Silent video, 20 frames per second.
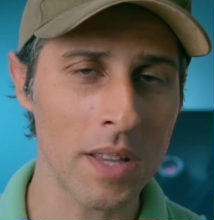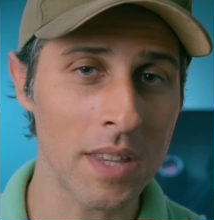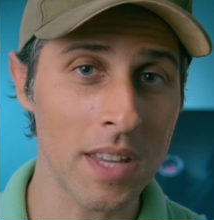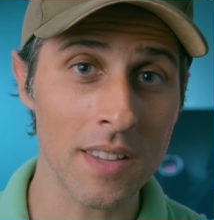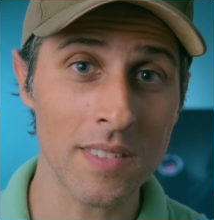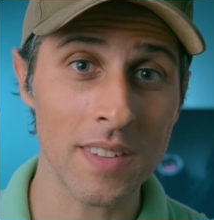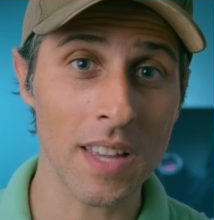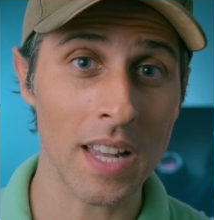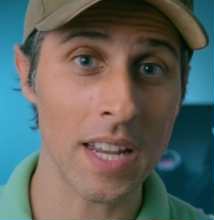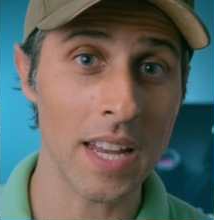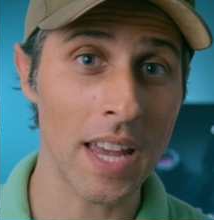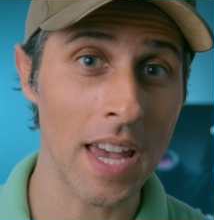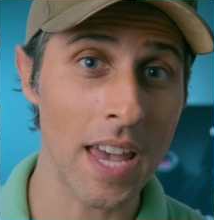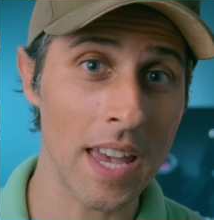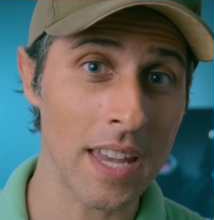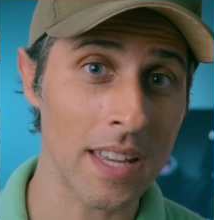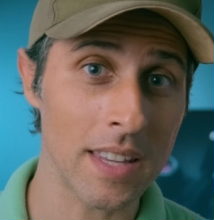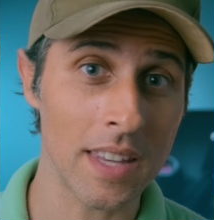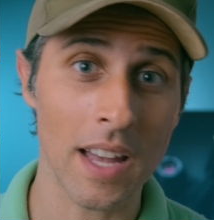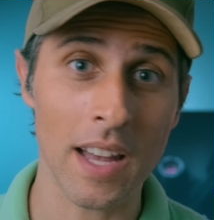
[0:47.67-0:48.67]

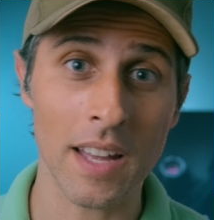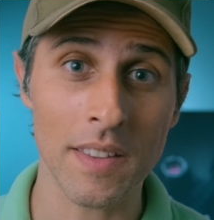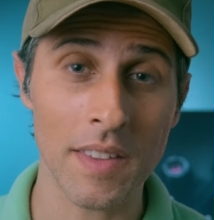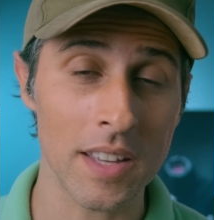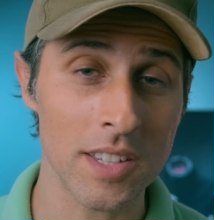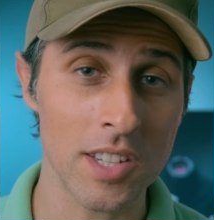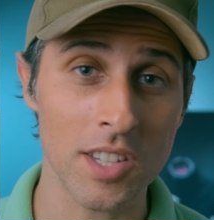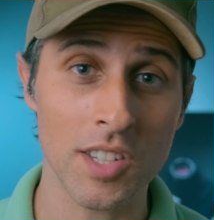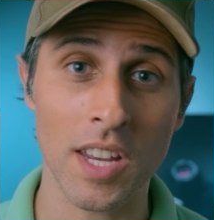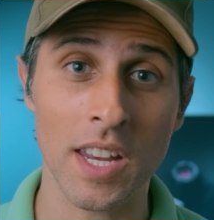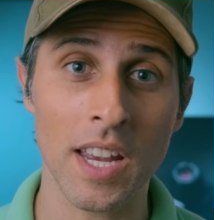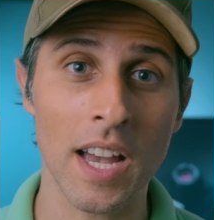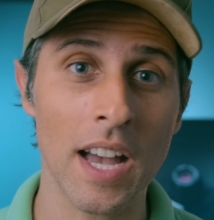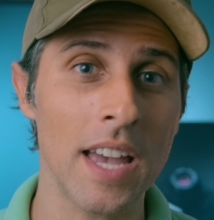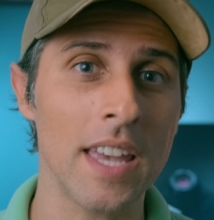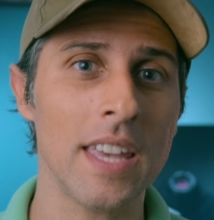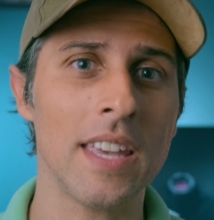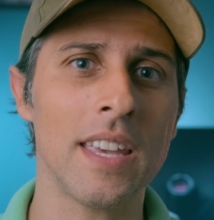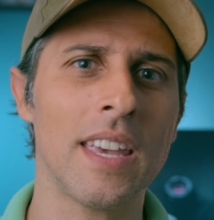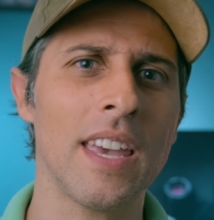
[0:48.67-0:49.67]
DSLR da, da
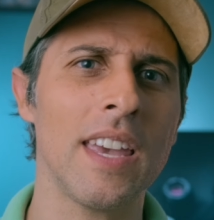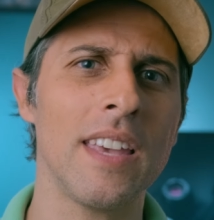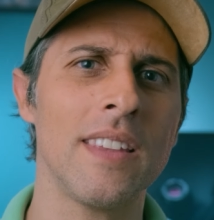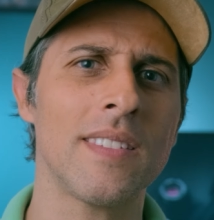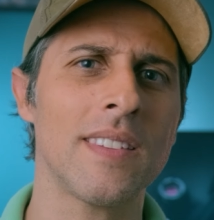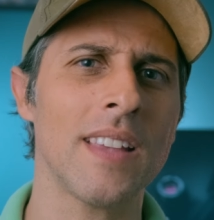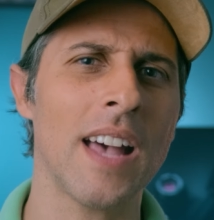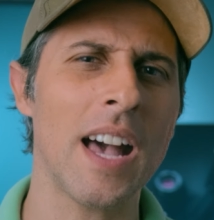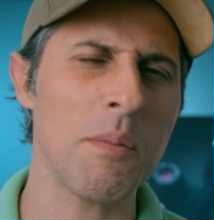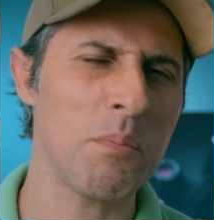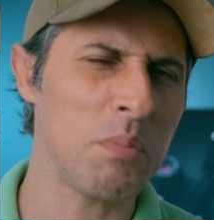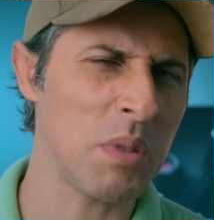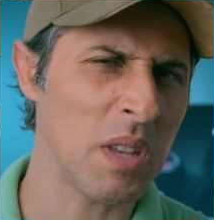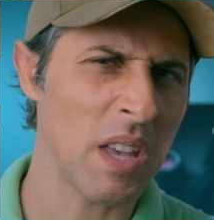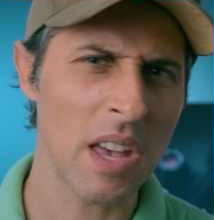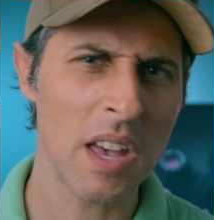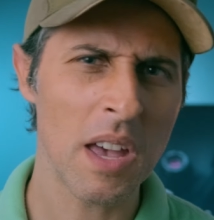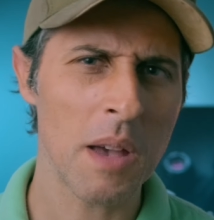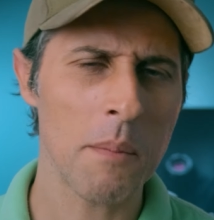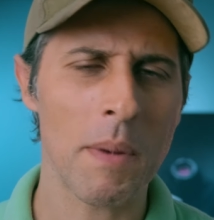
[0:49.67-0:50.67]
DJI, quem sabe?
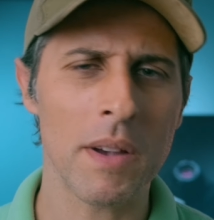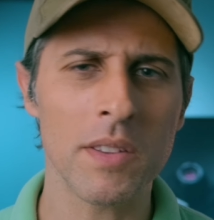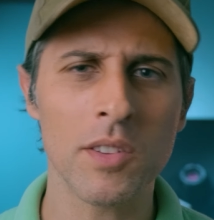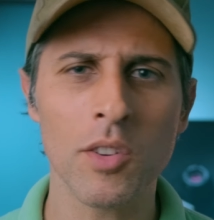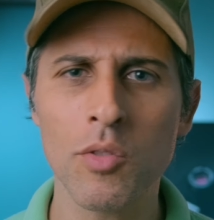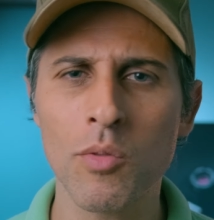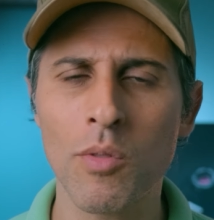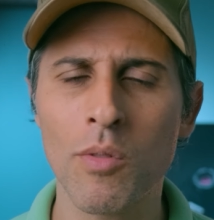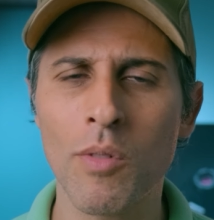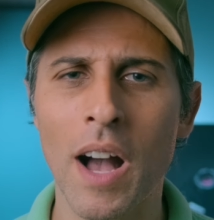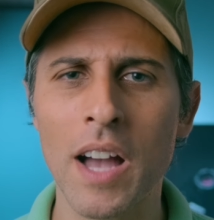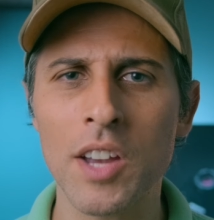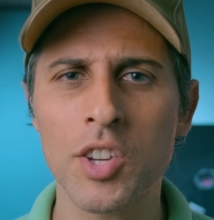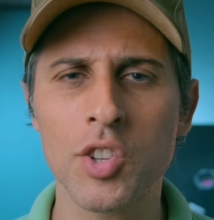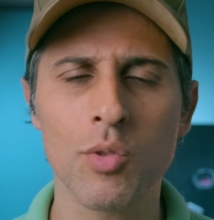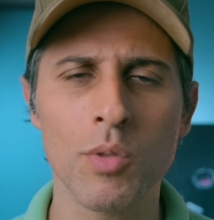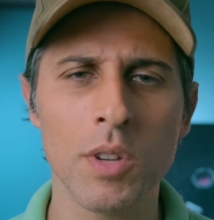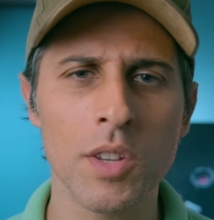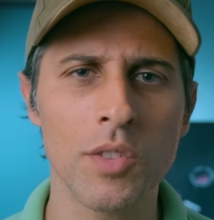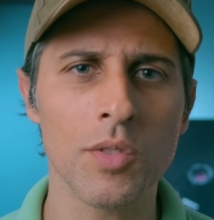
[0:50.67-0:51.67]
Mas eu não
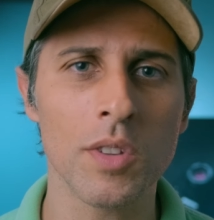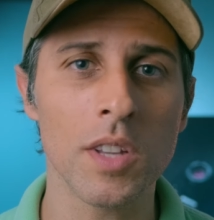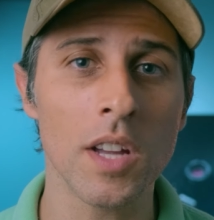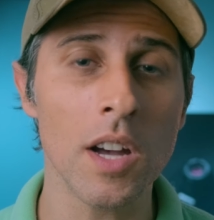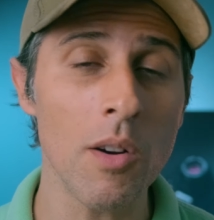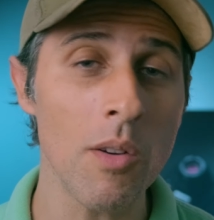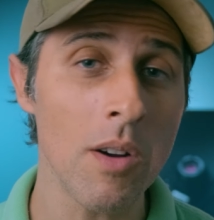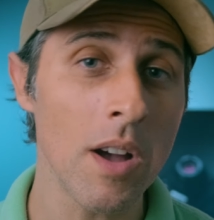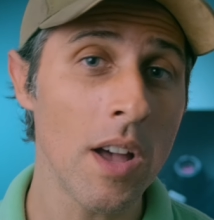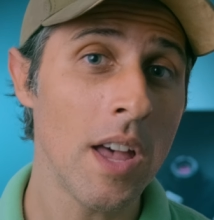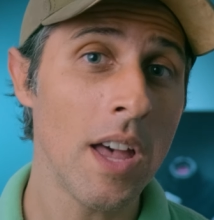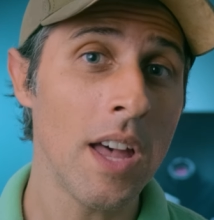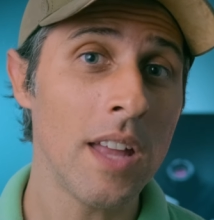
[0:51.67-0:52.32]
acho isso não.